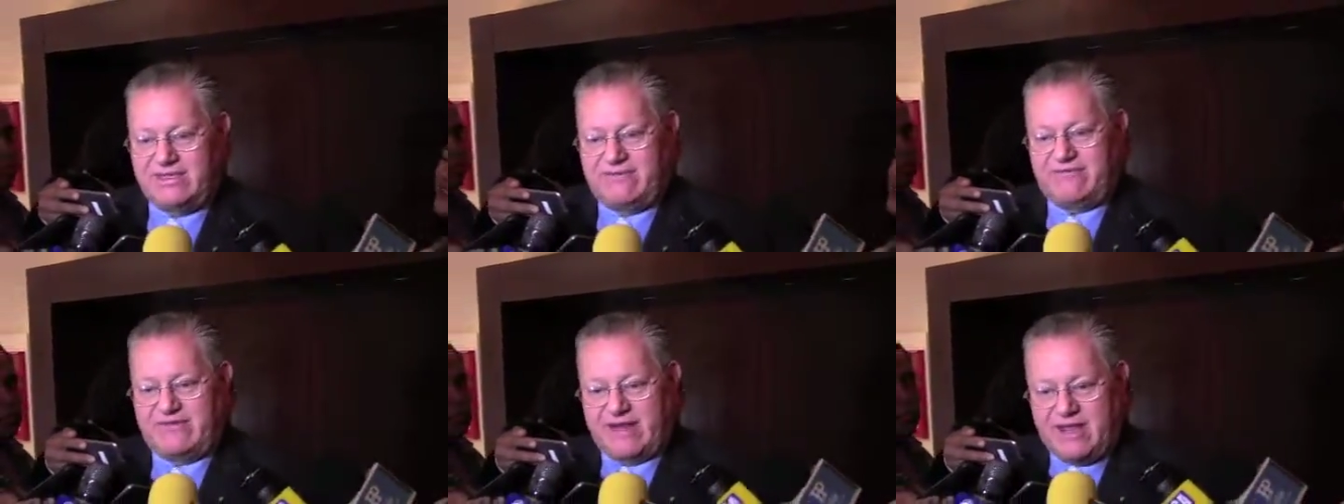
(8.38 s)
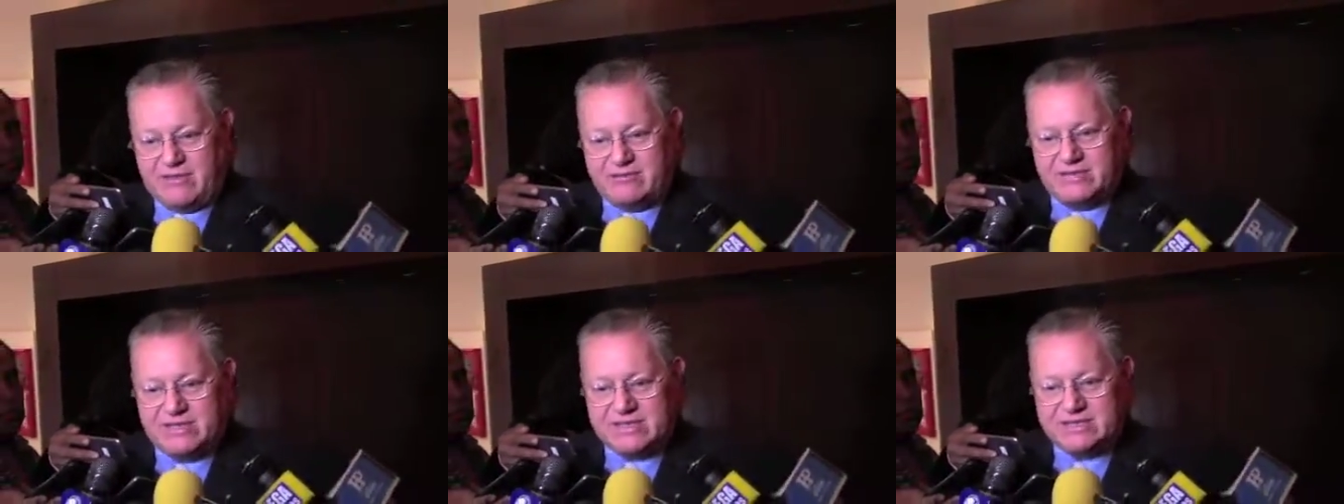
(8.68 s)

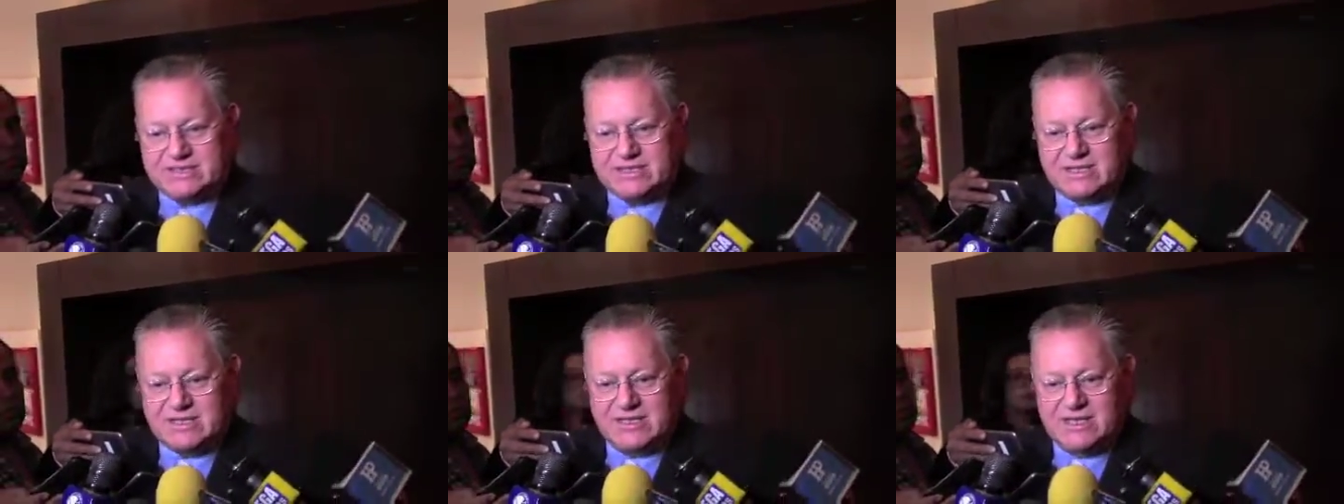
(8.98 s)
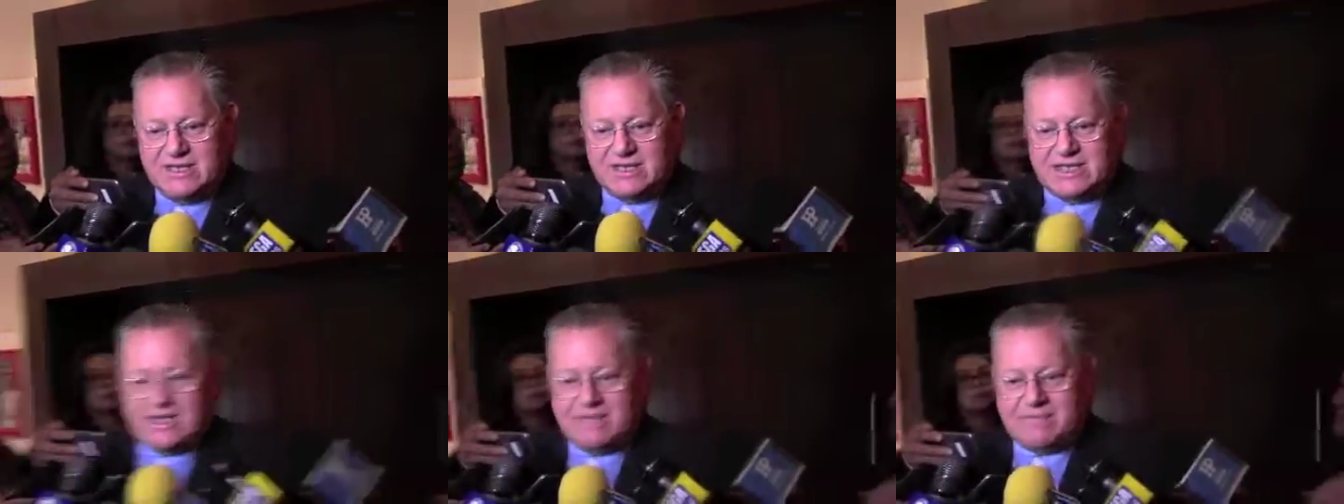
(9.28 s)
fraudes
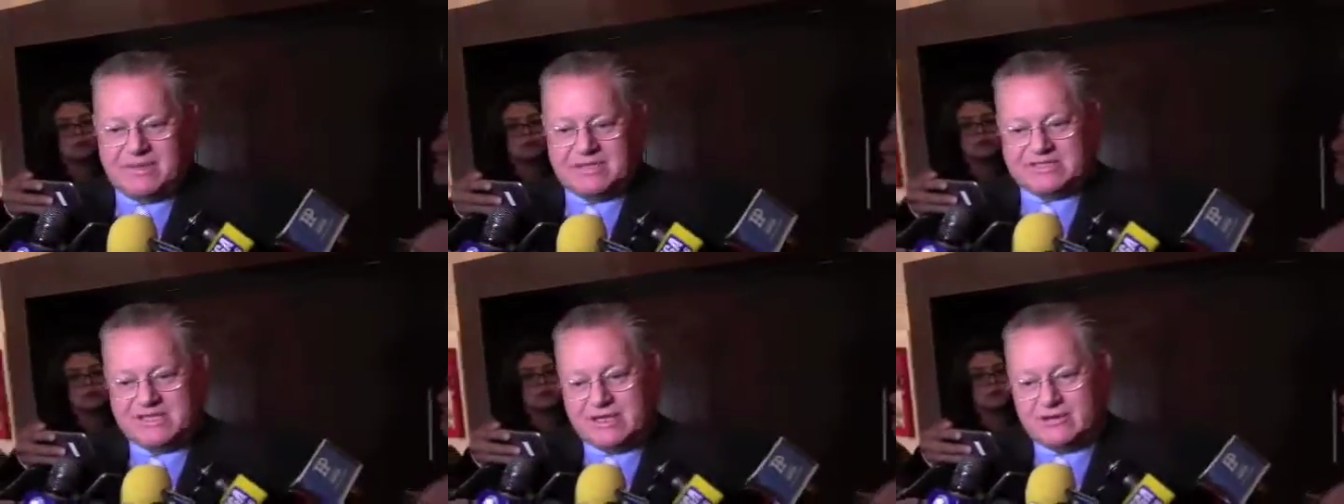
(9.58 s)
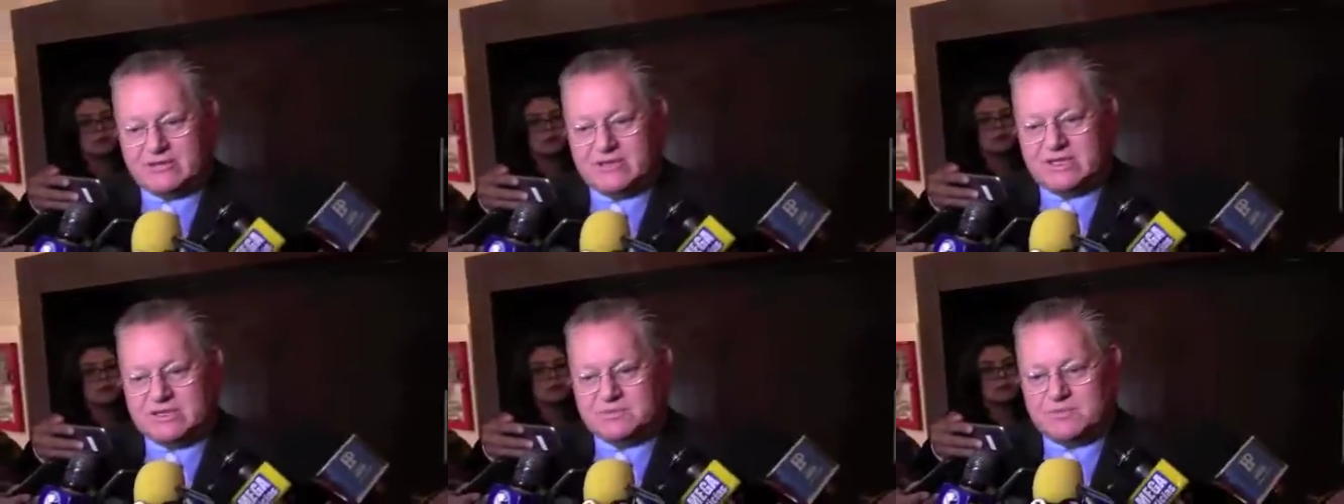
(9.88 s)
que
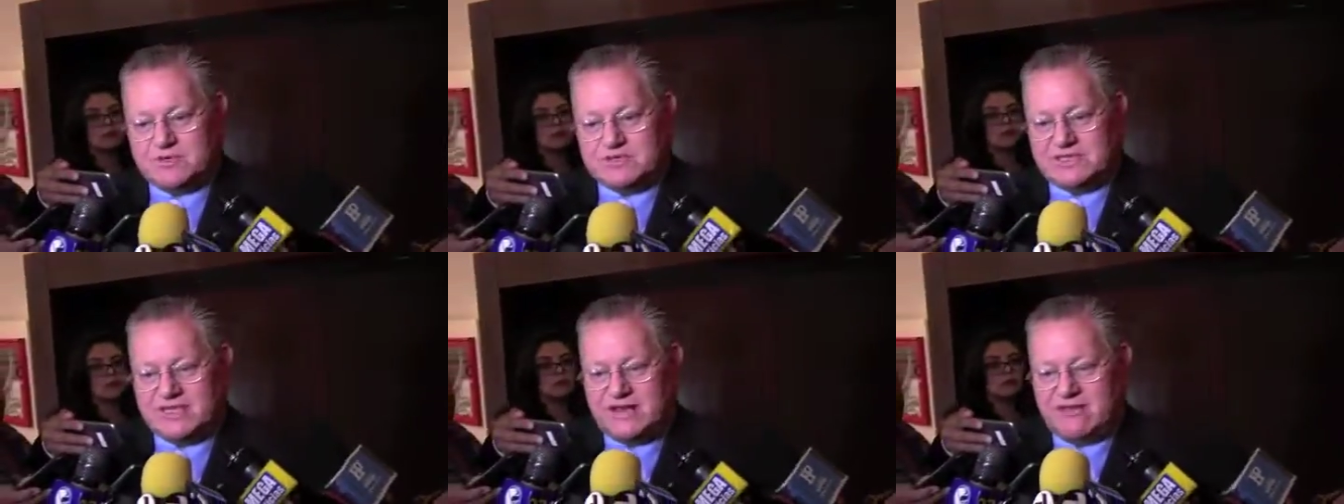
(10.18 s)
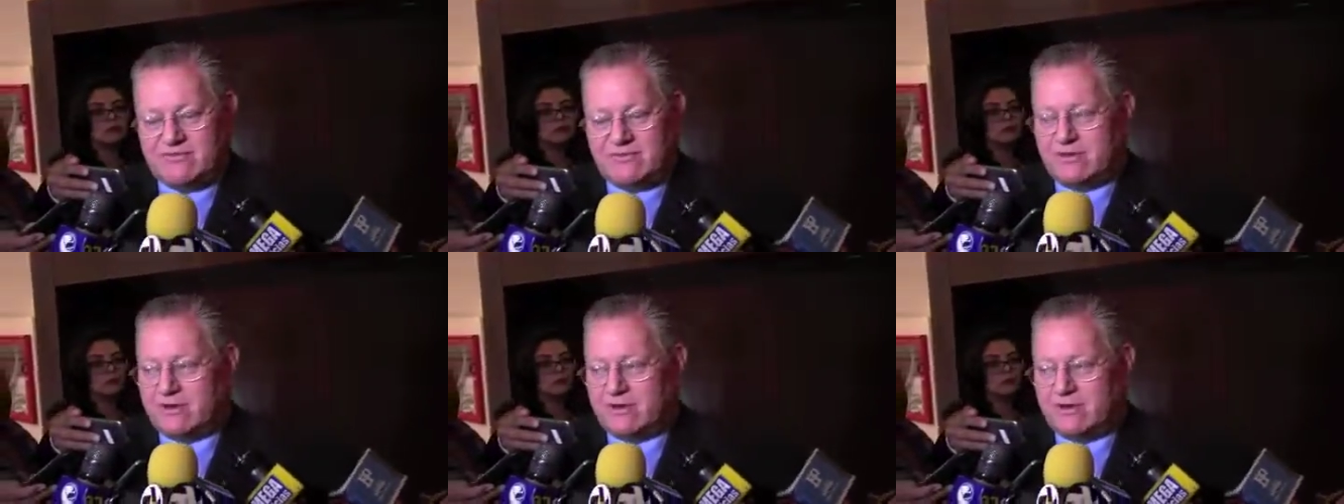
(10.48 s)
pasaron después de la